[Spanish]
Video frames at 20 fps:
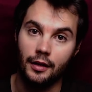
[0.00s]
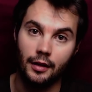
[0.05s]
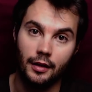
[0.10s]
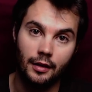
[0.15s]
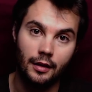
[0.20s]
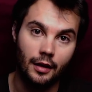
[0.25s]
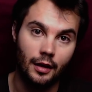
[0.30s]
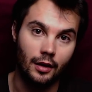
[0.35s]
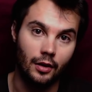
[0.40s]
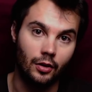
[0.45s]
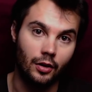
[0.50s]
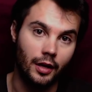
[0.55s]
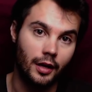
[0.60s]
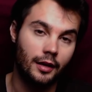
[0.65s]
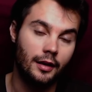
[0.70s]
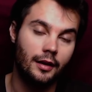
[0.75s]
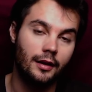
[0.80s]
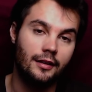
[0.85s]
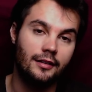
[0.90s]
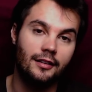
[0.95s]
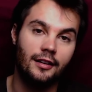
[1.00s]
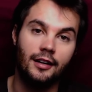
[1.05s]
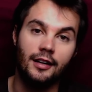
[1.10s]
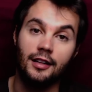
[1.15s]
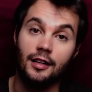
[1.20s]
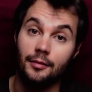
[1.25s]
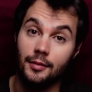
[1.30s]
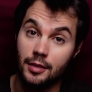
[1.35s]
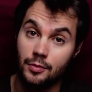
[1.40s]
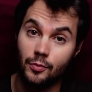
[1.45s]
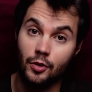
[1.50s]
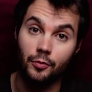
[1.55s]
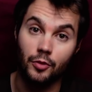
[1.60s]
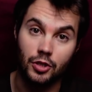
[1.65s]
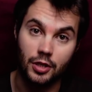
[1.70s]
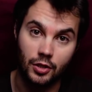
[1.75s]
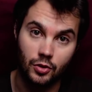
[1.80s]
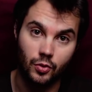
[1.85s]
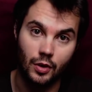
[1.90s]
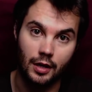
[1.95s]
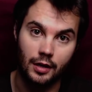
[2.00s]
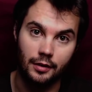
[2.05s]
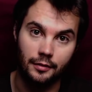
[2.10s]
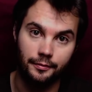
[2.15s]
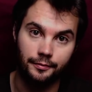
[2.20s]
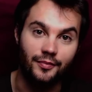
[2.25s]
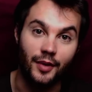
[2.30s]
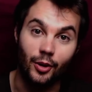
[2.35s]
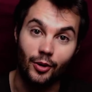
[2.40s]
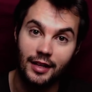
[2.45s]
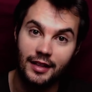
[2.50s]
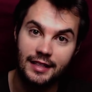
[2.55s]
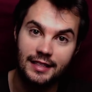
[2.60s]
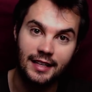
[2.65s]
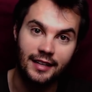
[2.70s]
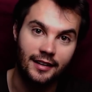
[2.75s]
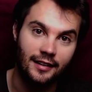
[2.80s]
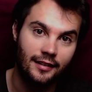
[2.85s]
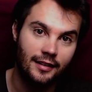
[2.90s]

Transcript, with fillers: y el origen del activismo homosexual. Pero antes que